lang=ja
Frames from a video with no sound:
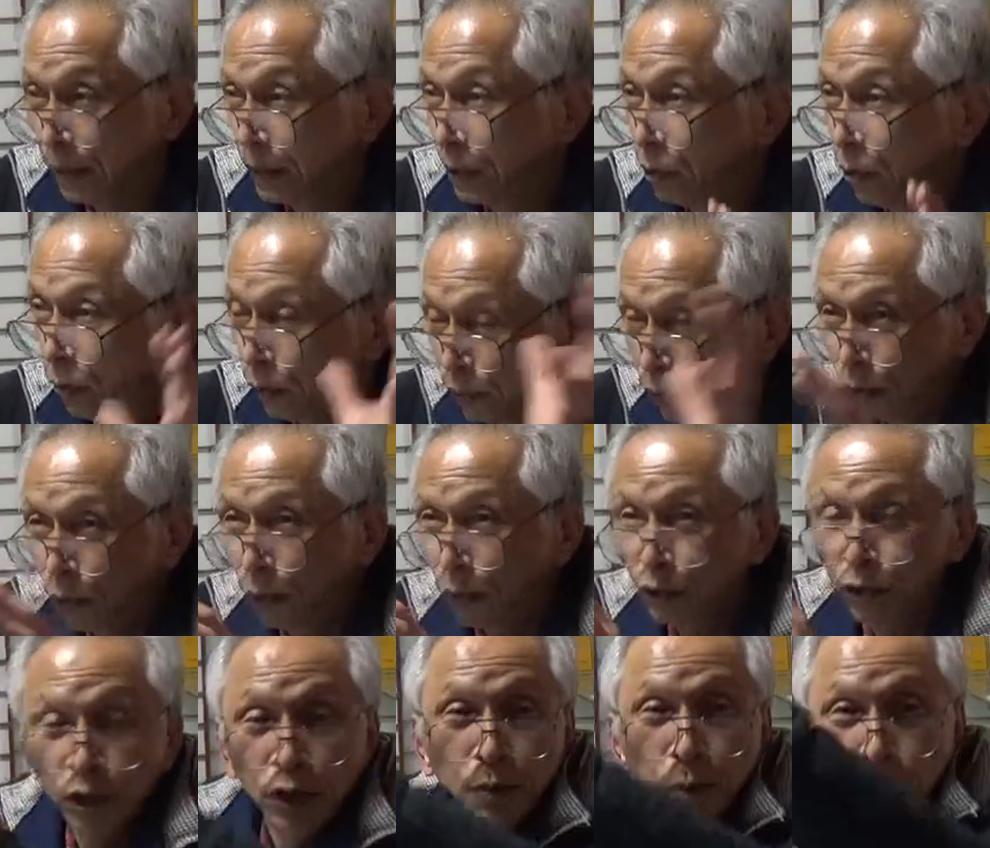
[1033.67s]
日本の
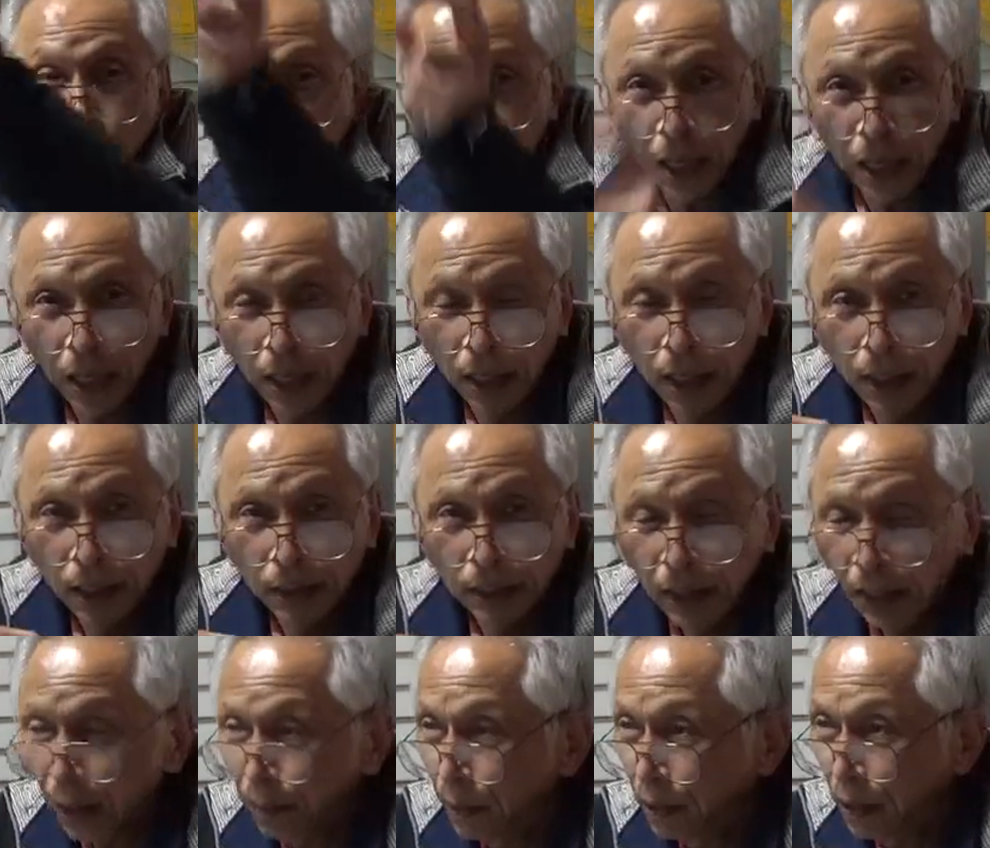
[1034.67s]
水墨画
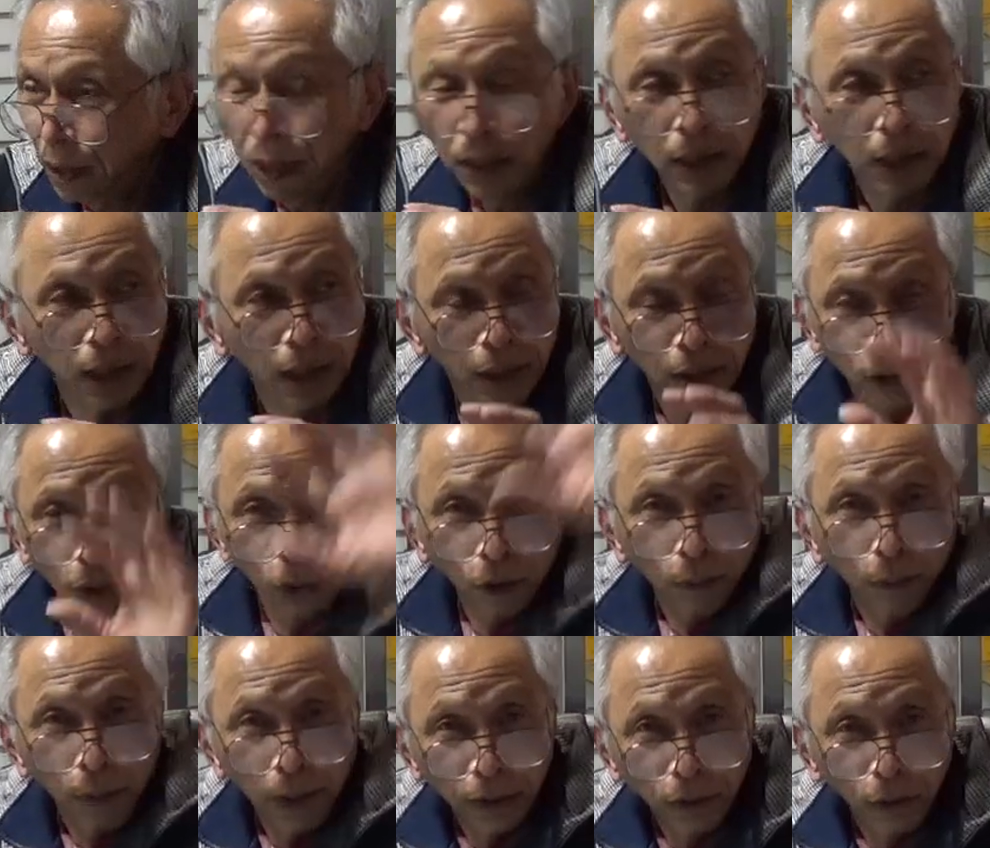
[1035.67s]
並びに
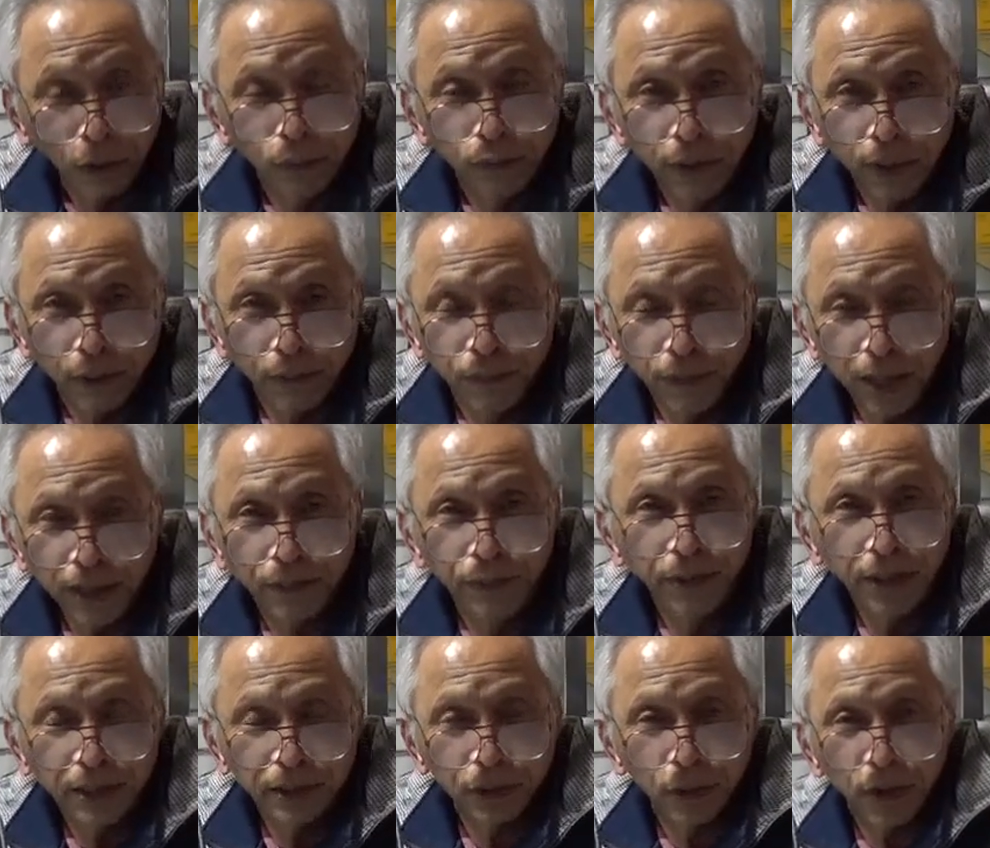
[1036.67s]
ヨーロッパの
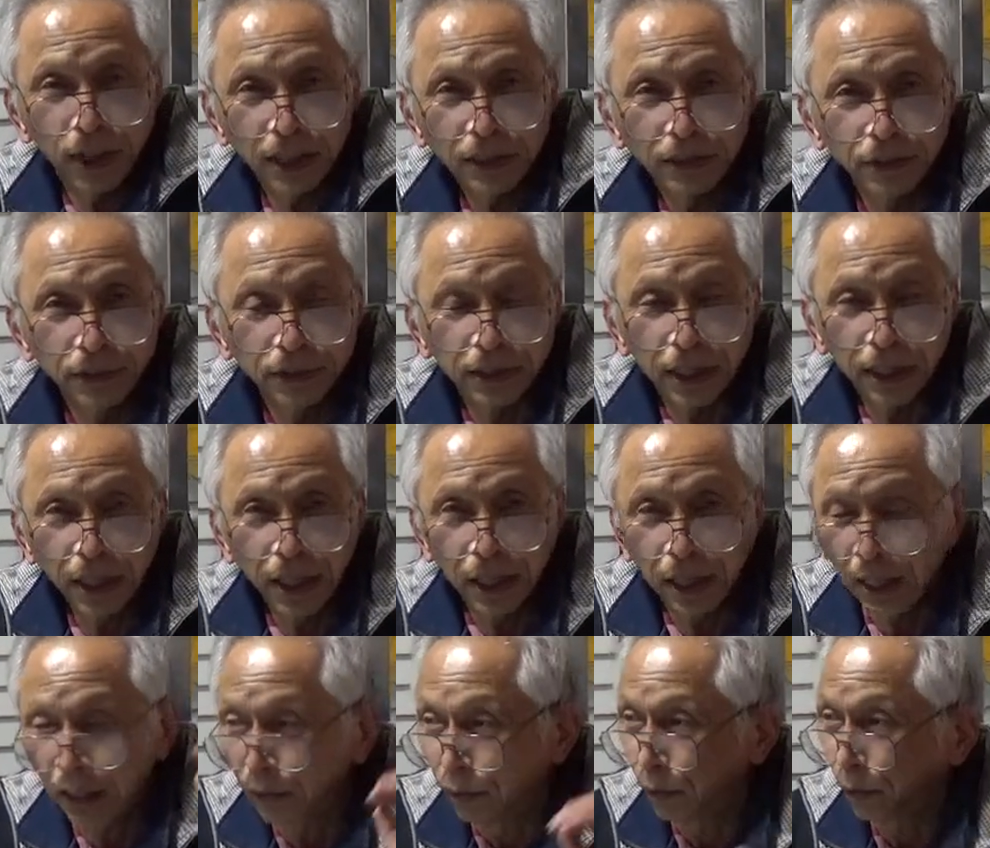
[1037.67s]
フレフラフレスコ画っていうんですかね
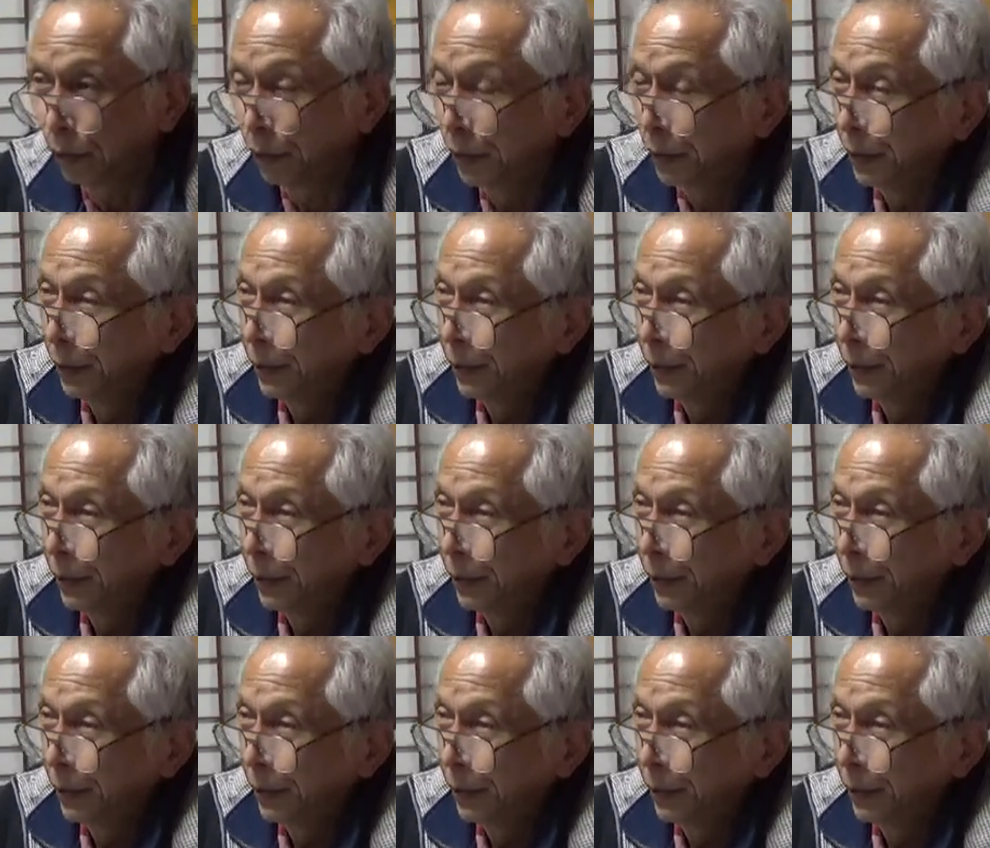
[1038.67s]
あの、